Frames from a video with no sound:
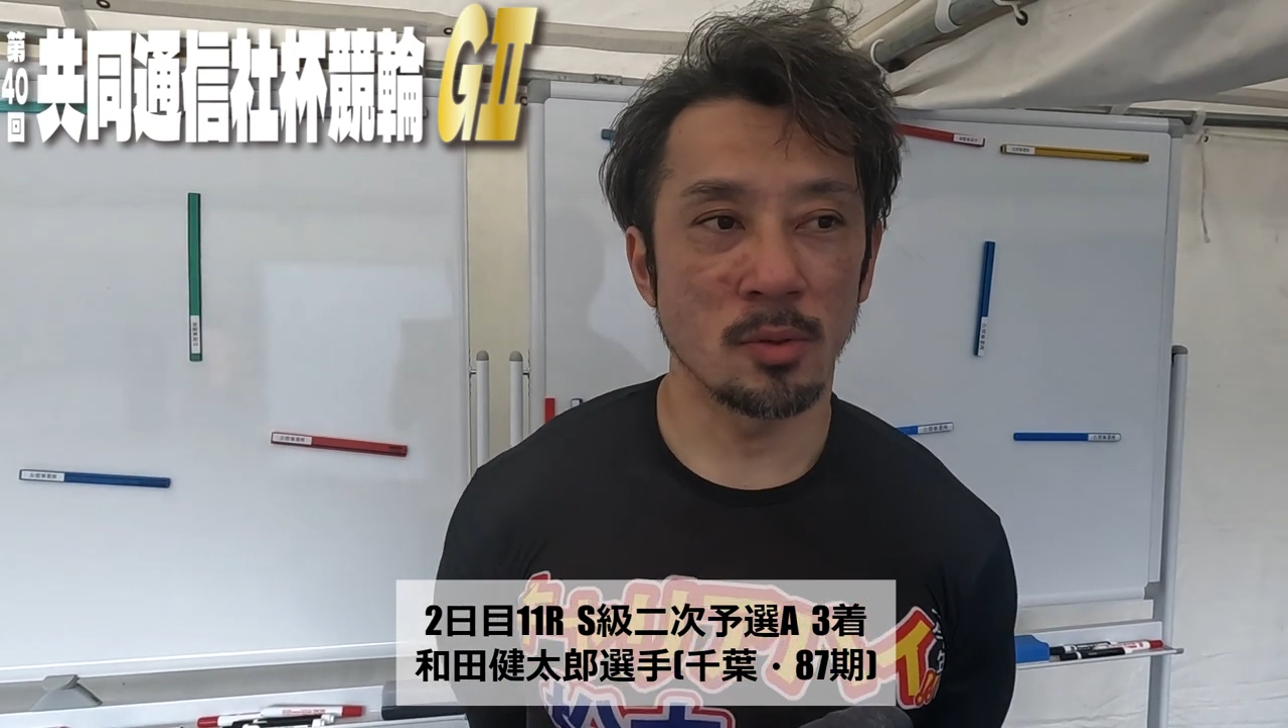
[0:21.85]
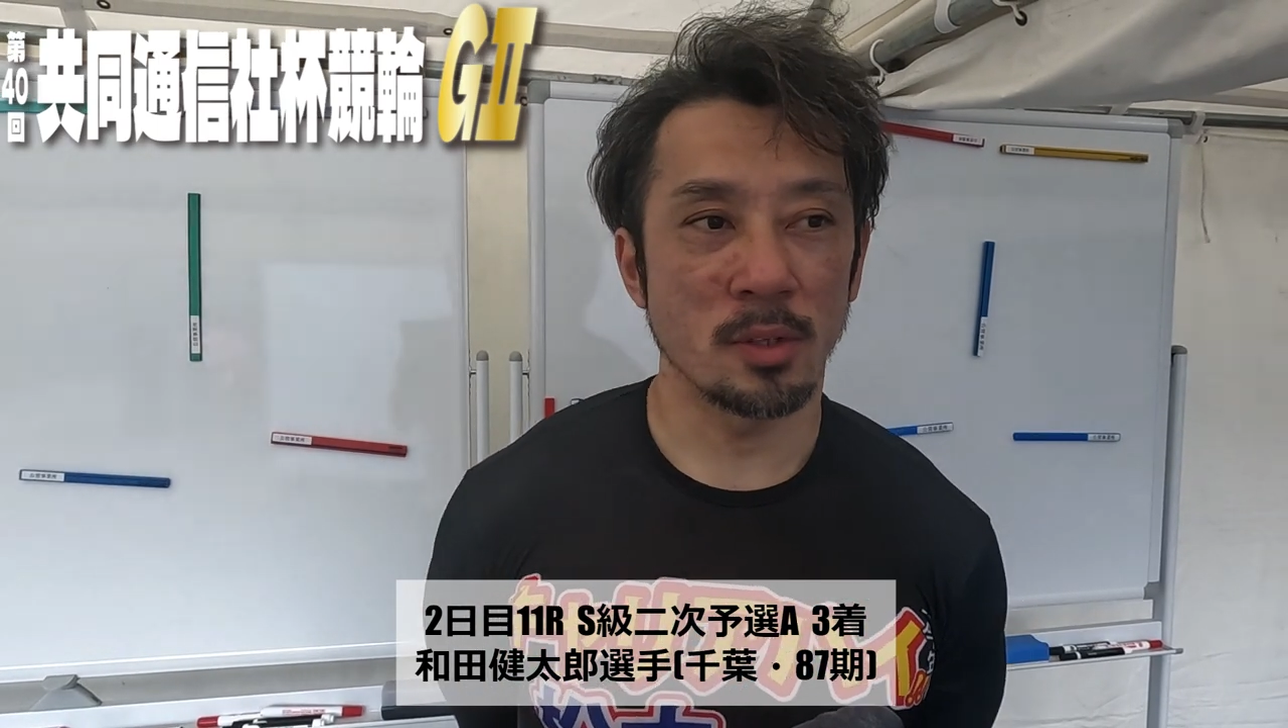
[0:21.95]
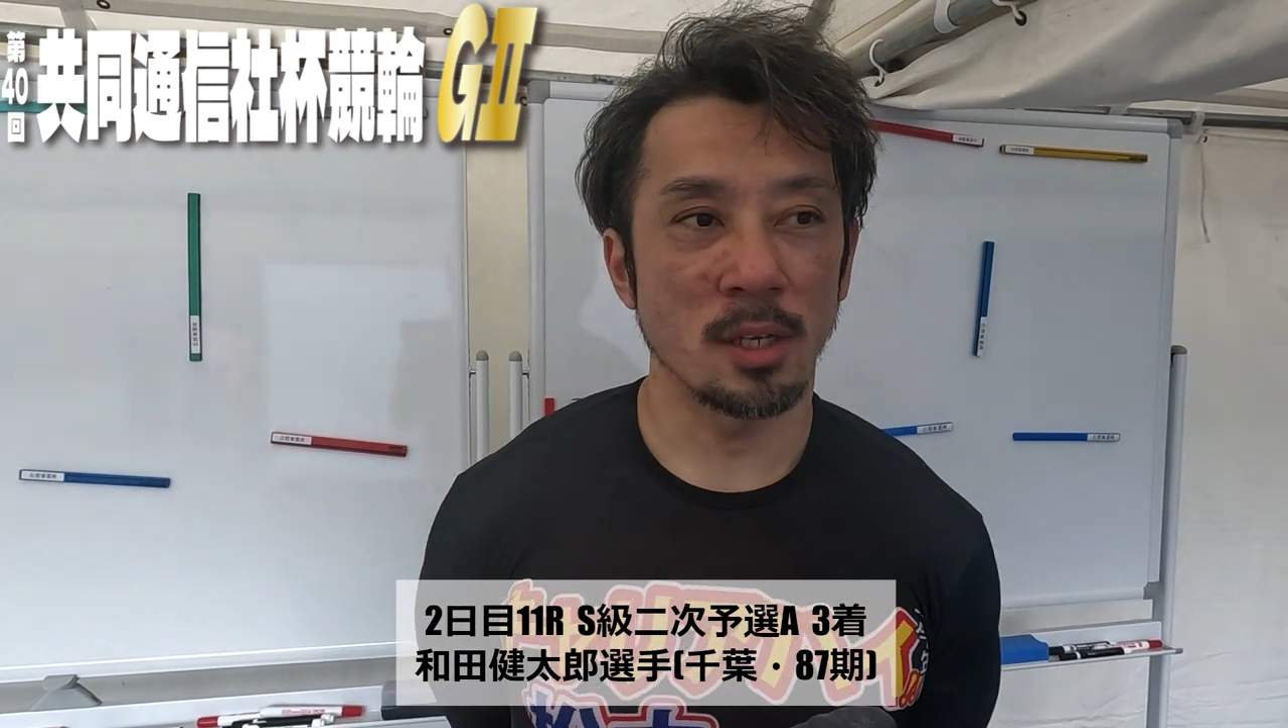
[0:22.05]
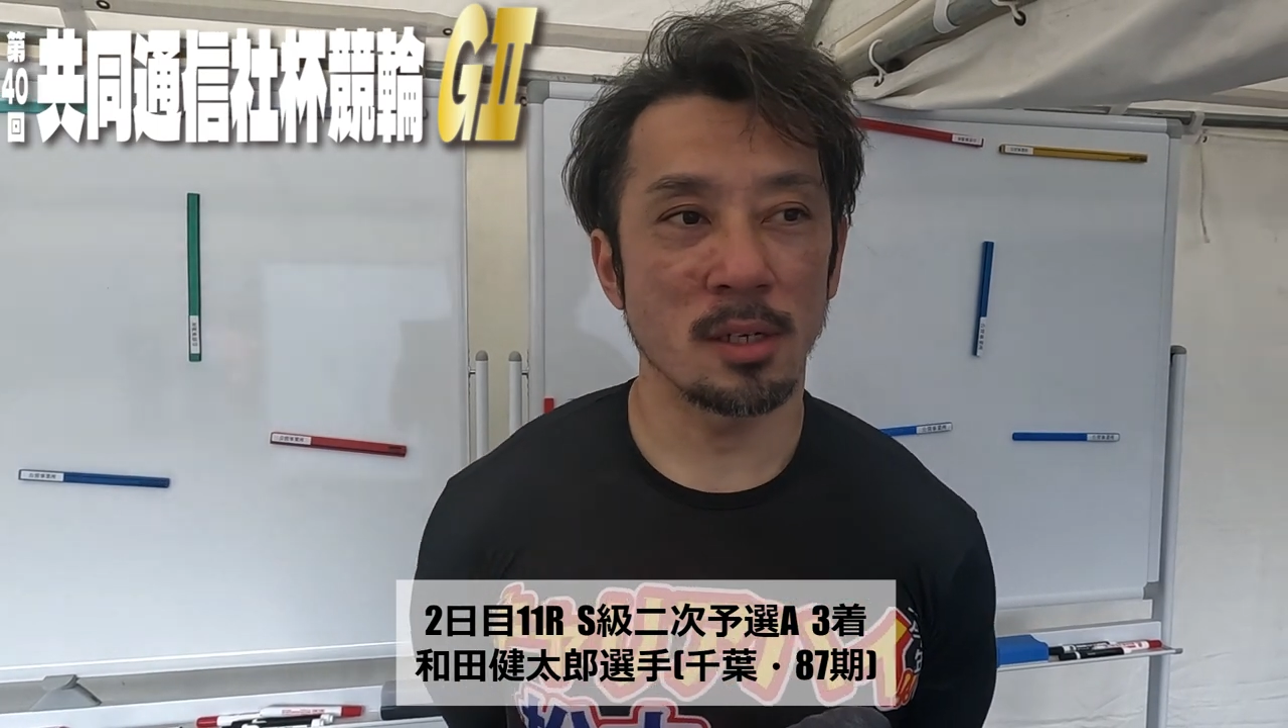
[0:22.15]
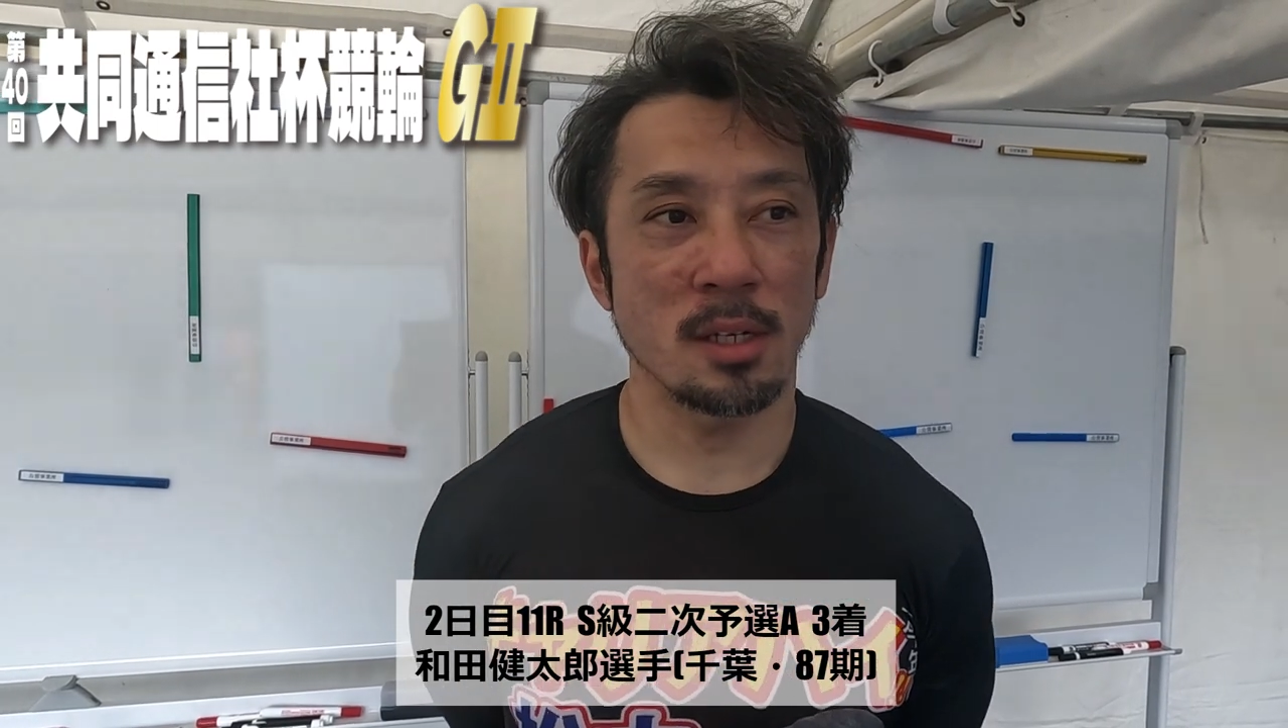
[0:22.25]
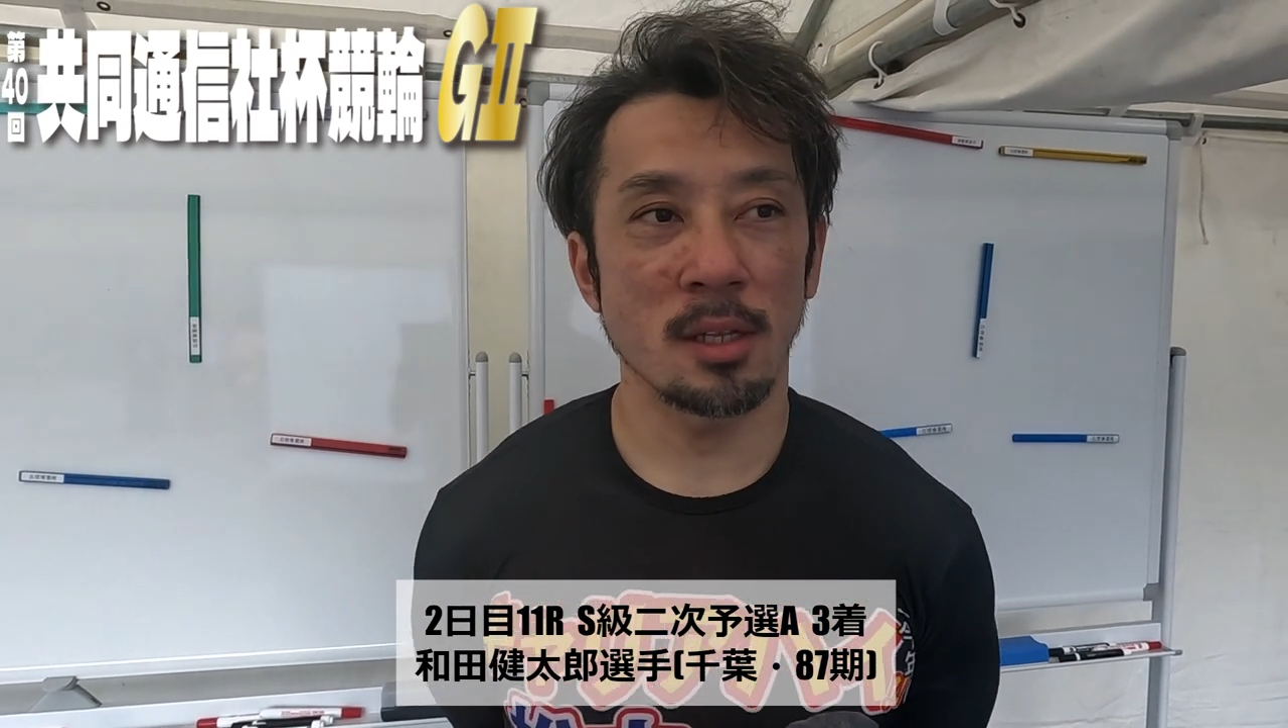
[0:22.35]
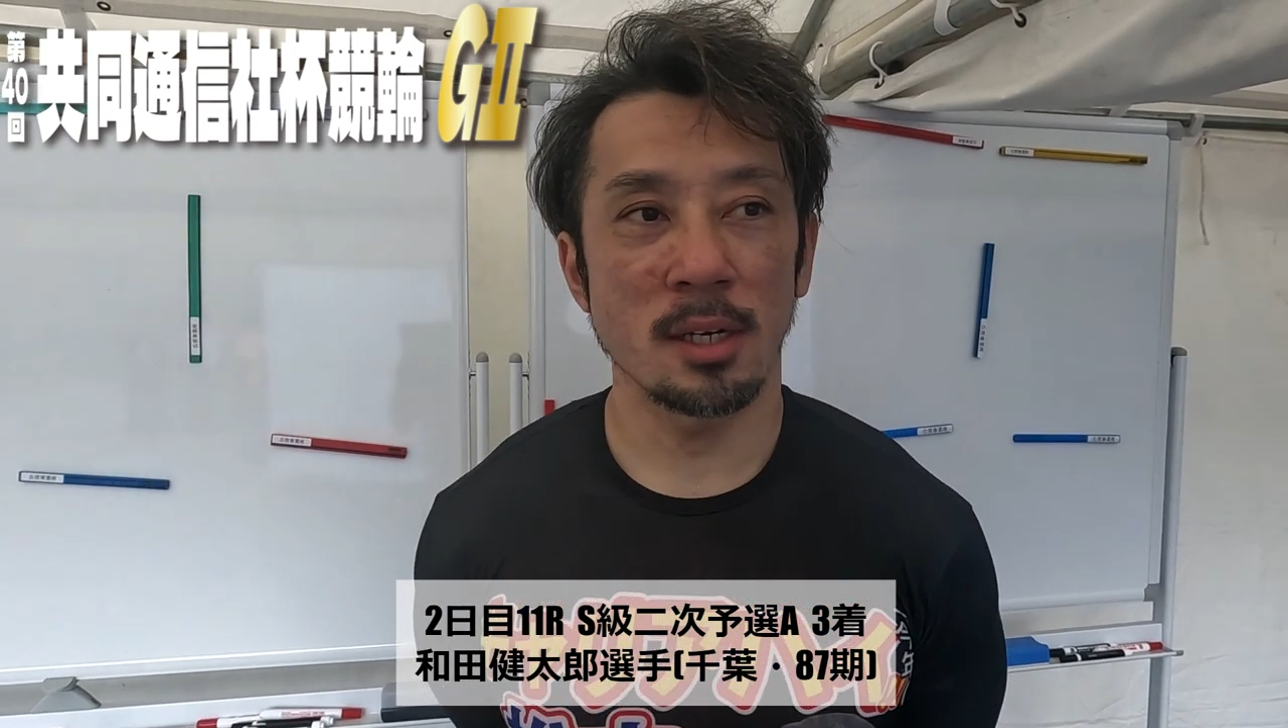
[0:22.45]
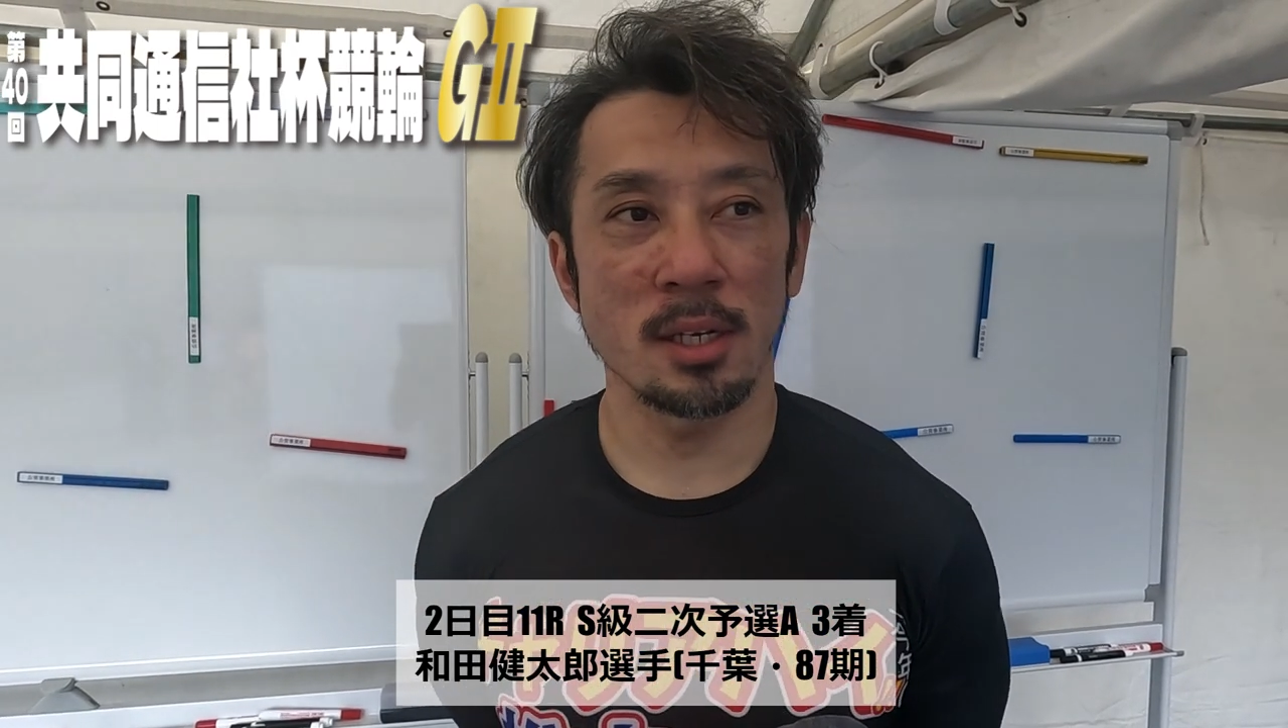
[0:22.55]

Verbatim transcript: 今日の展開に